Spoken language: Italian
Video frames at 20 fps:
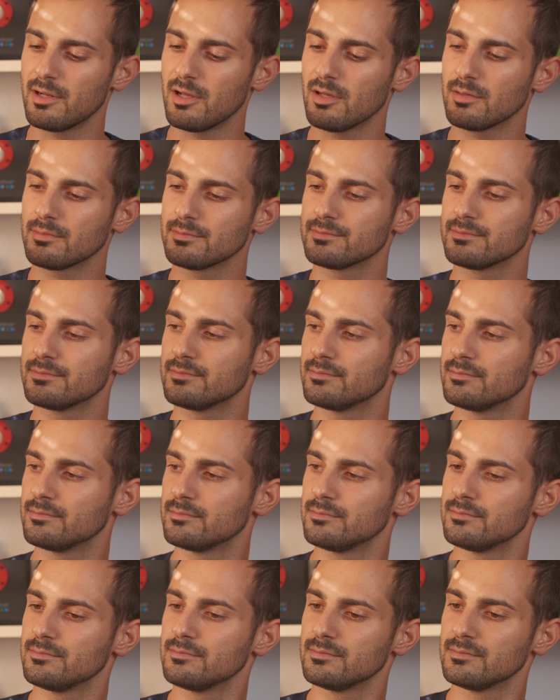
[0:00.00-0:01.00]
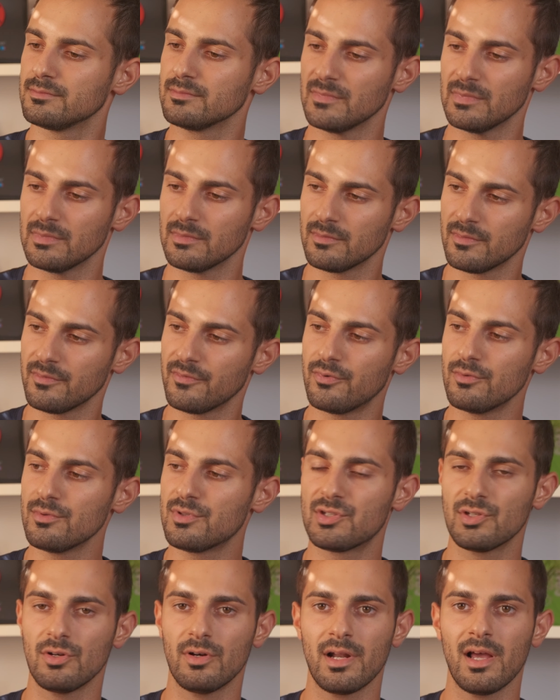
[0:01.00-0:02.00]
no?
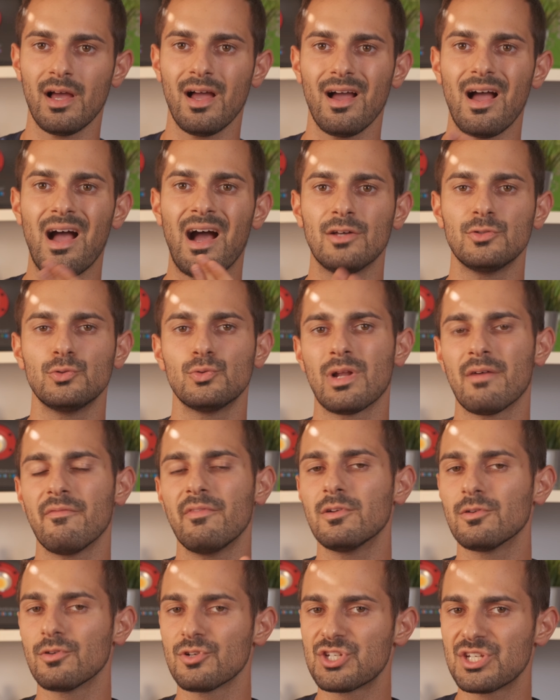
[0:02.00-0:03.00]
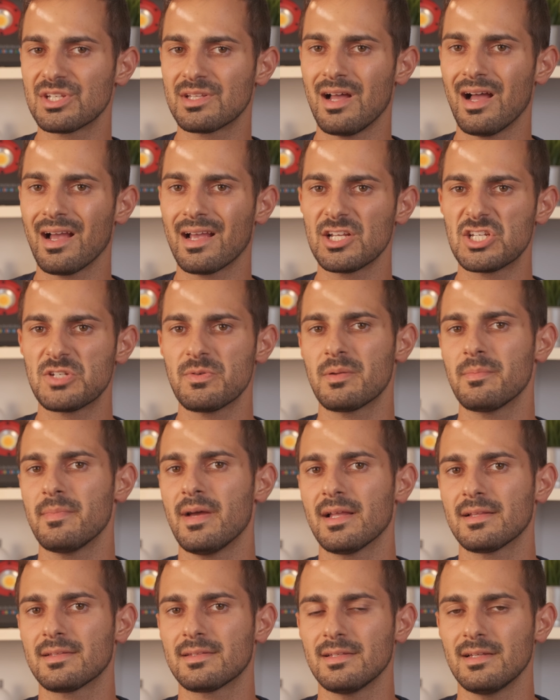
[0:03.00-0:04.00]
funziona ad una velocità che ci
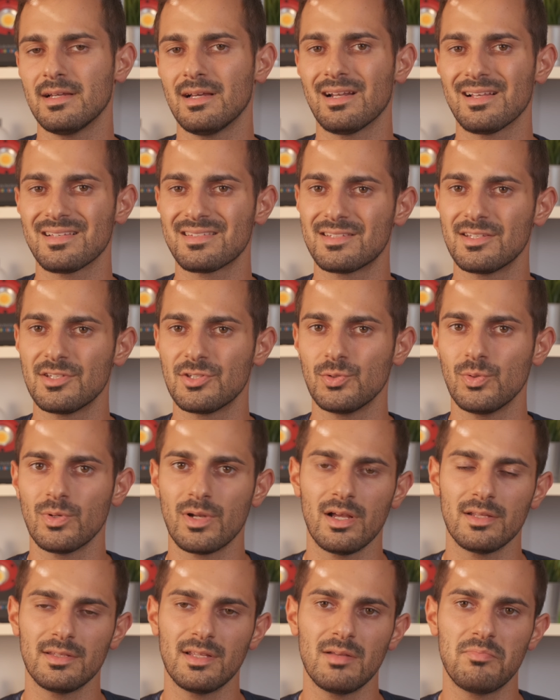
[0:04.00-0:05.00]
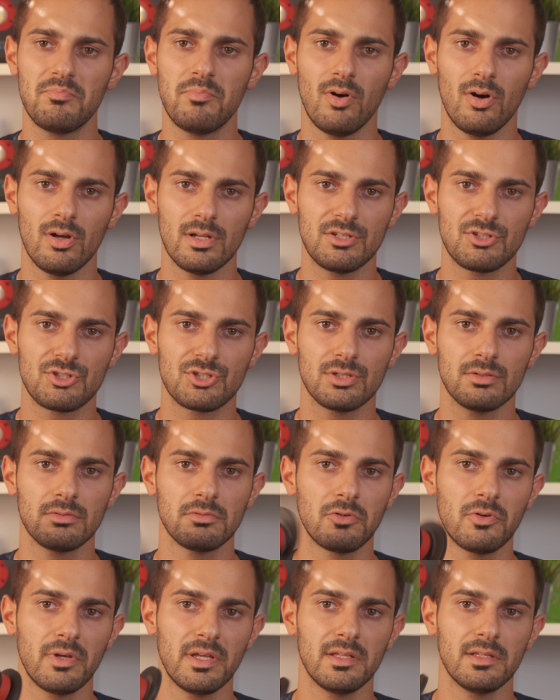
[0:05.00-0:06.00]
permette la stesura del polish
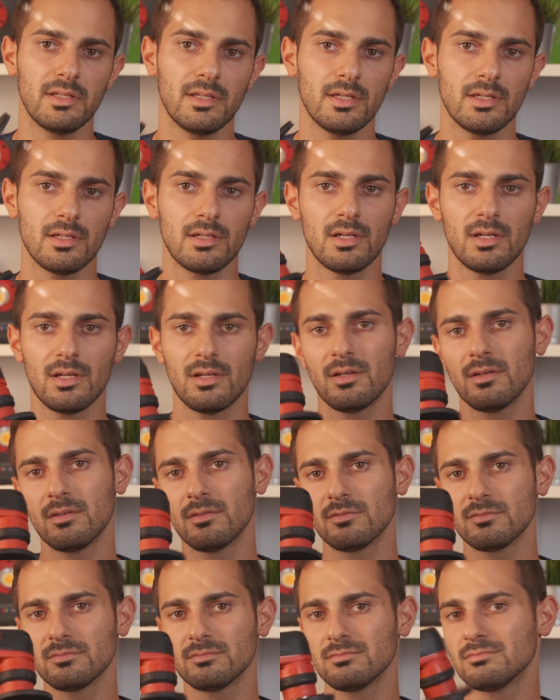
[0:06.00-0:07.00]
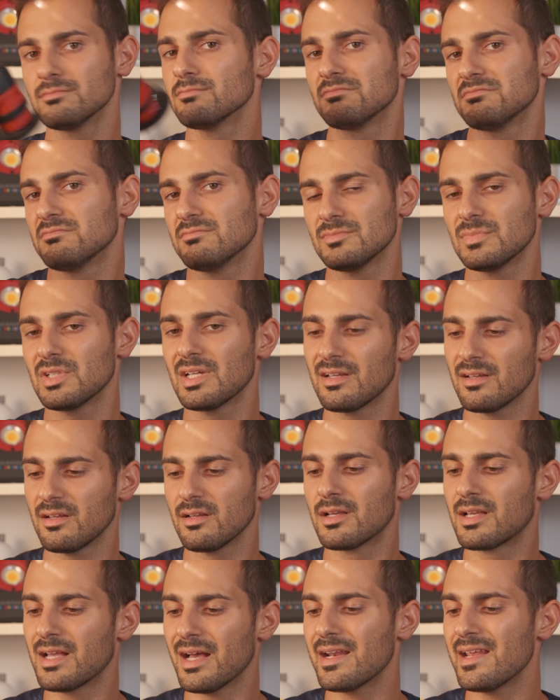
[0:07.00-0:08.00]
quindi
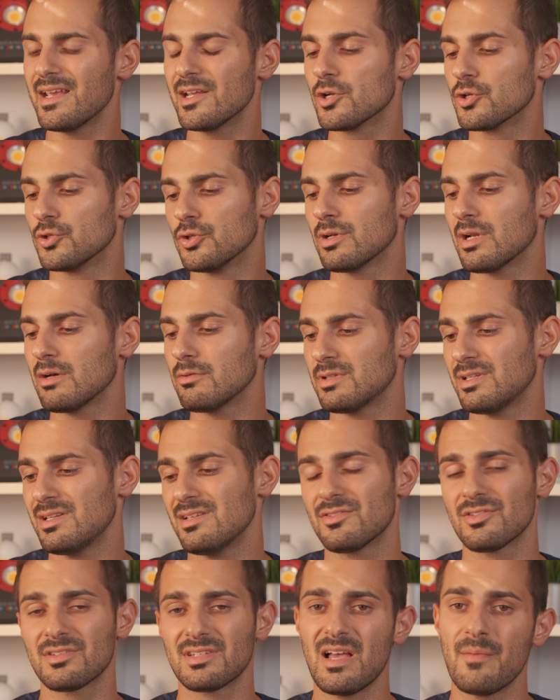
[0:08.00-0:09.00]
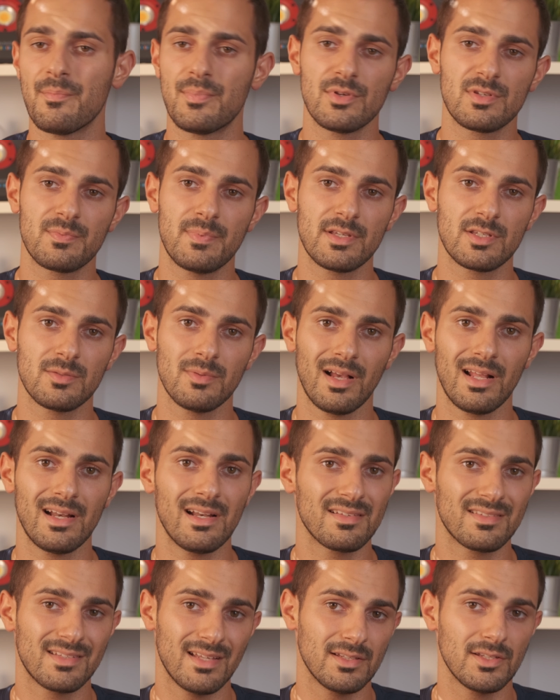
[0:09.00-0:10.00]
carino non la utilizzo sempre io spesso magari
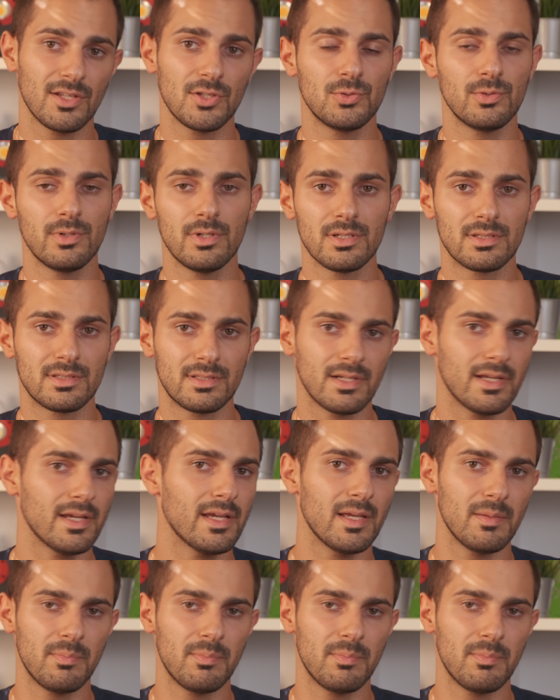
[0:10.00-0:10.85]
la stendo a 2 o 3